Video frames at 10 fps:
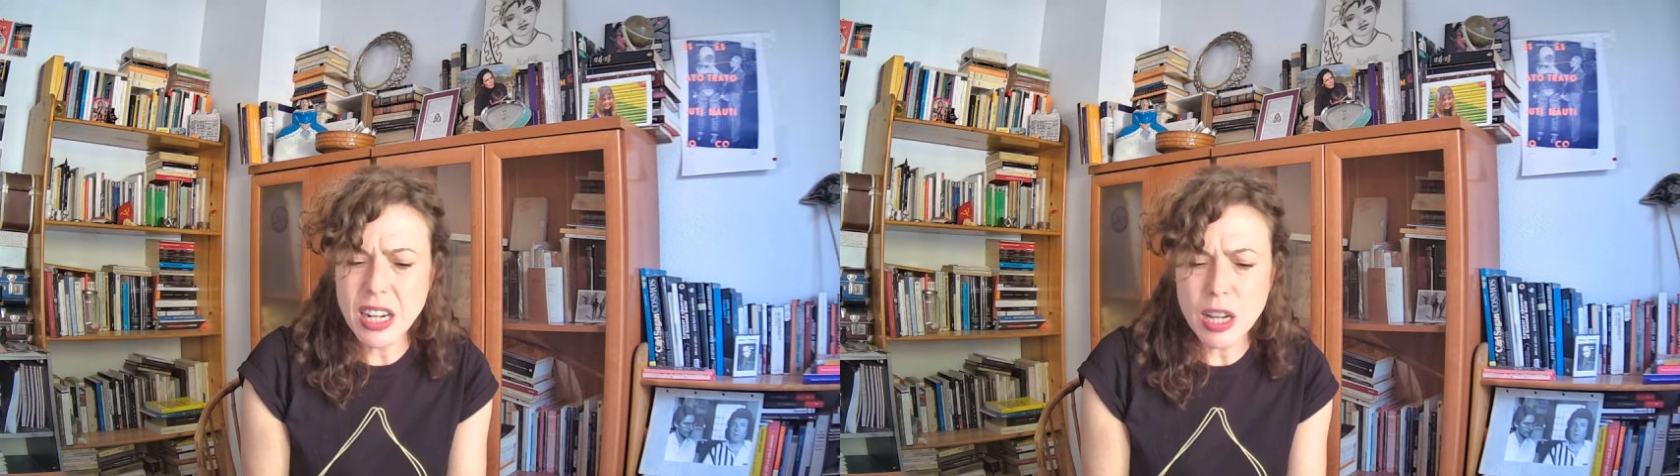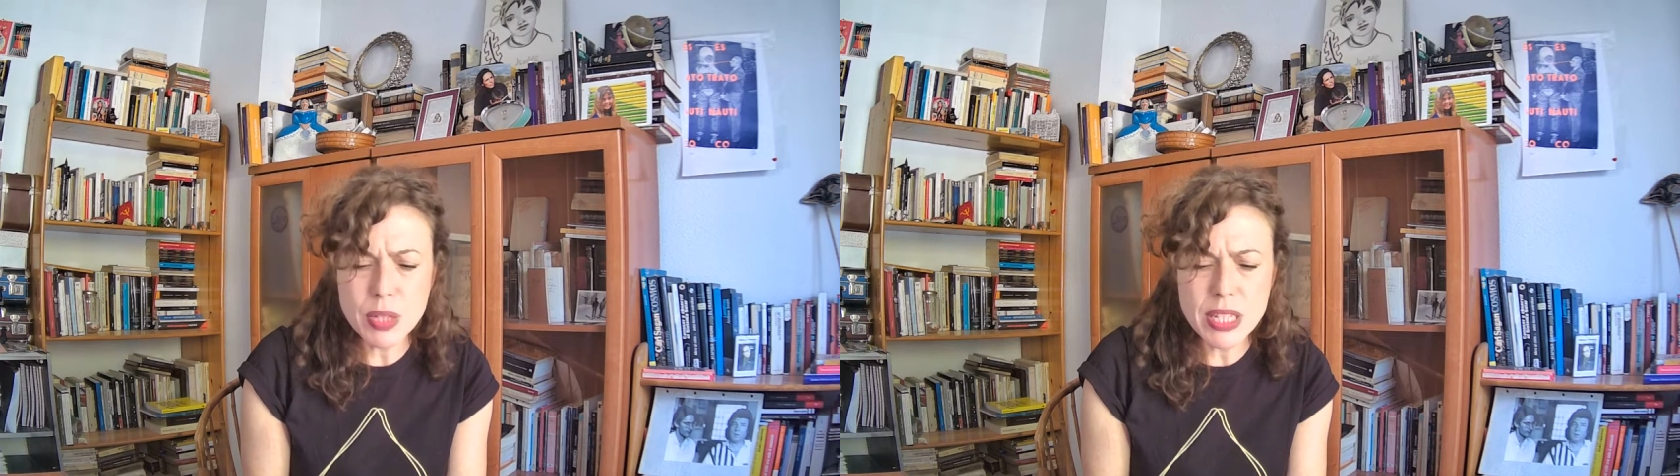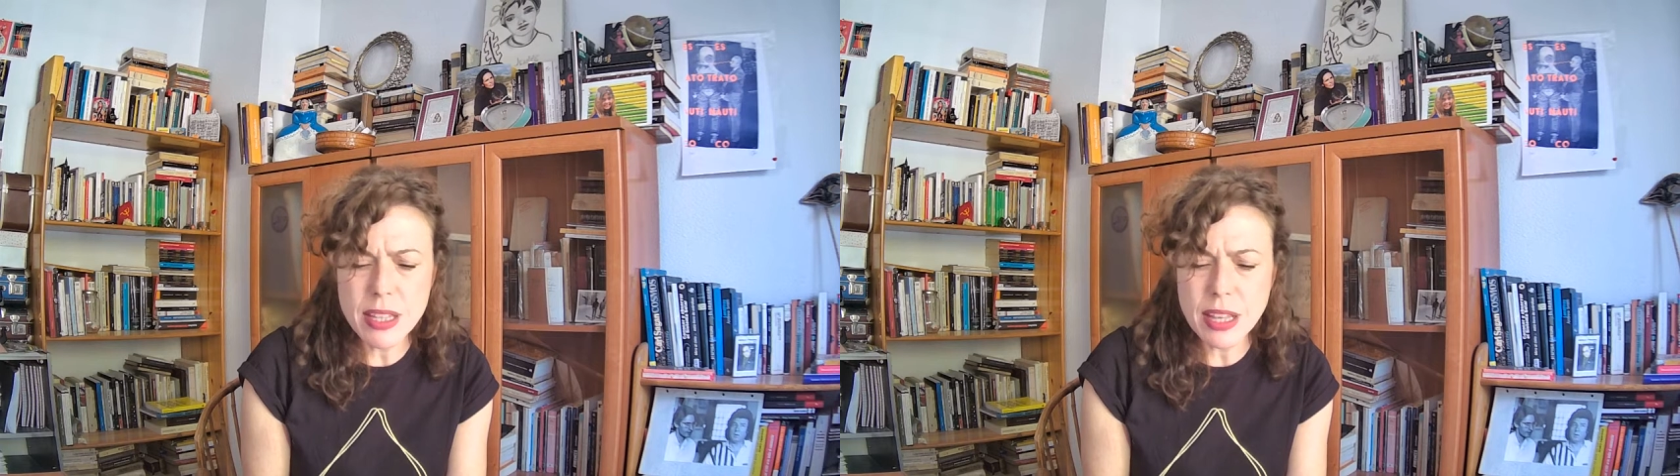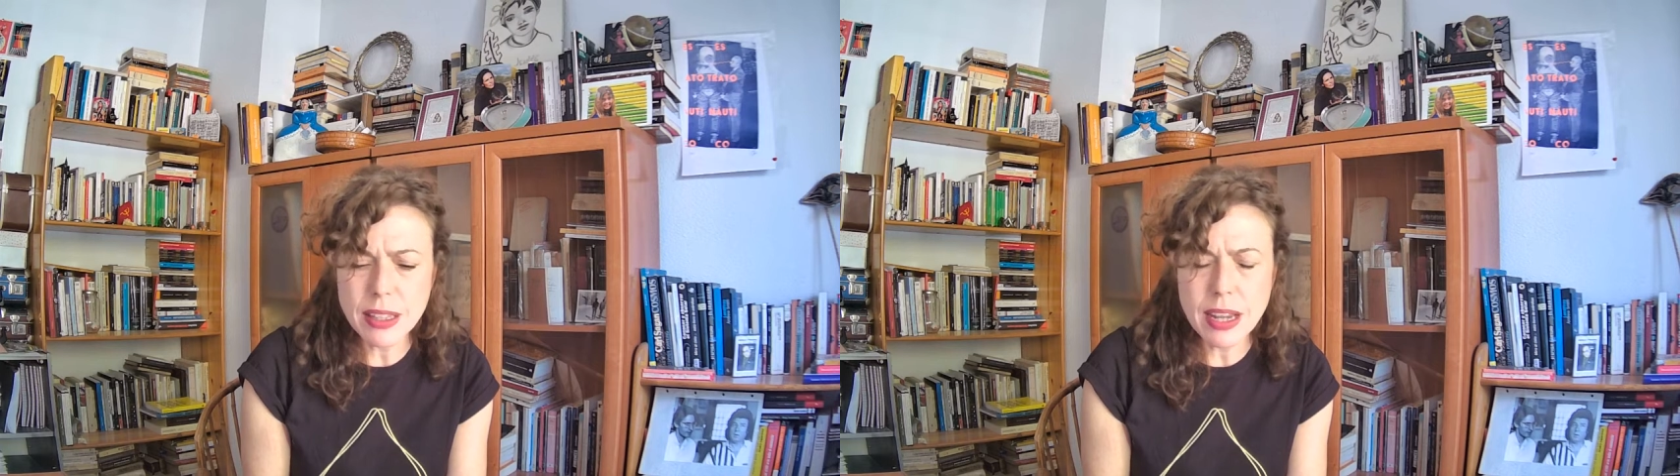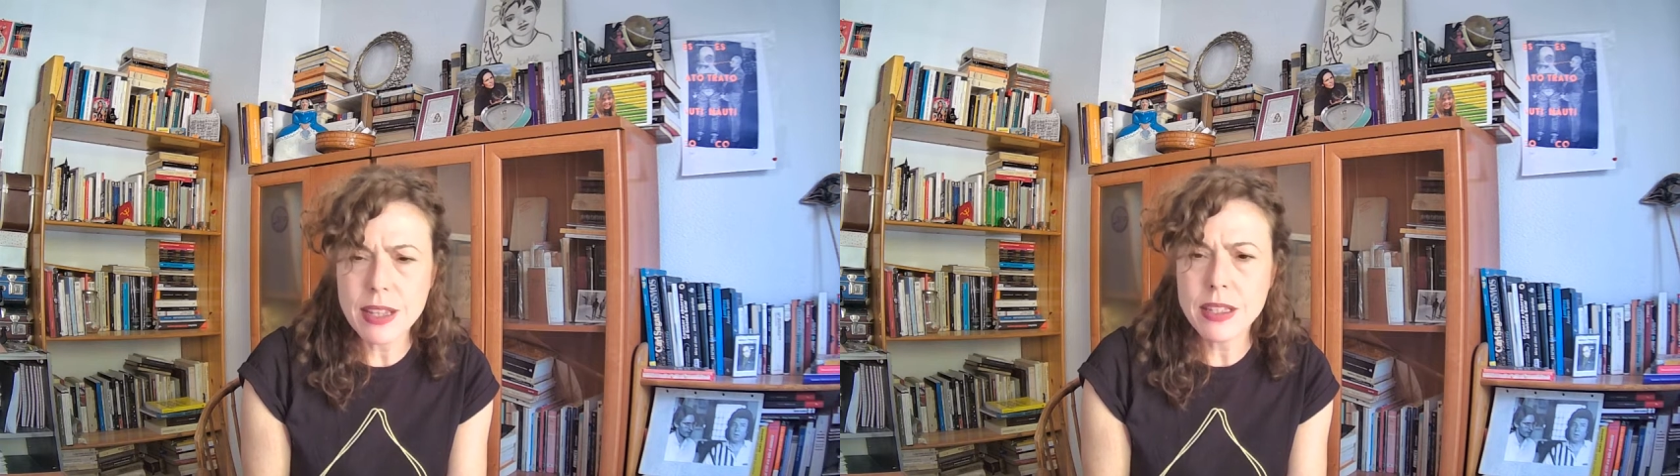la vista
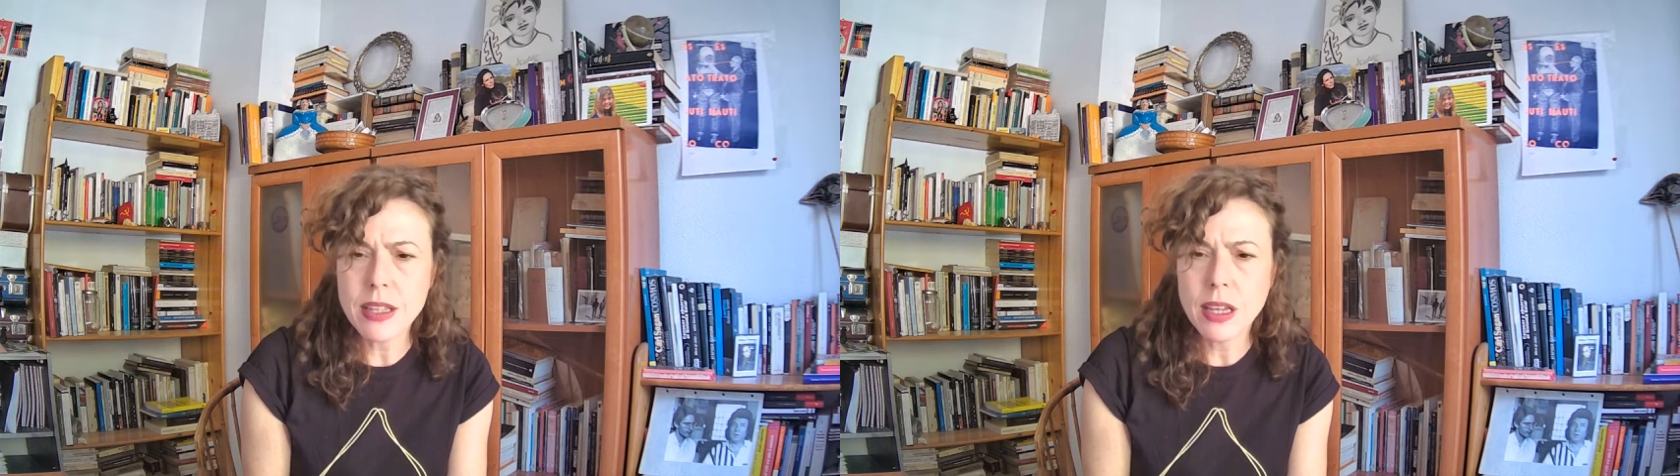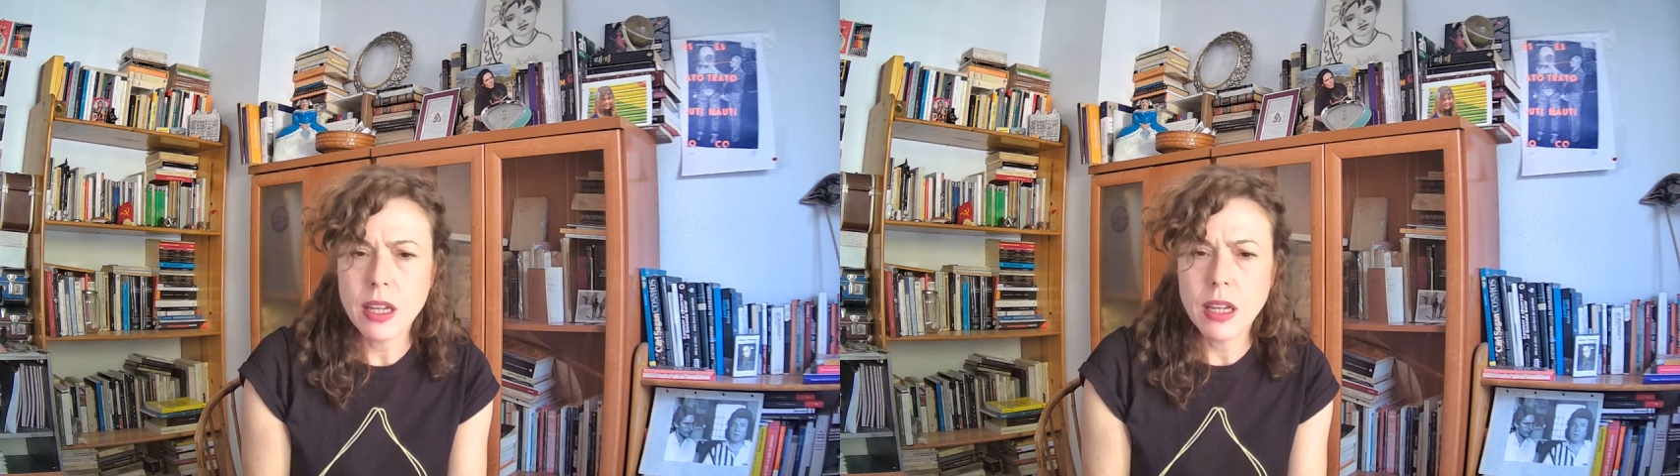atrás.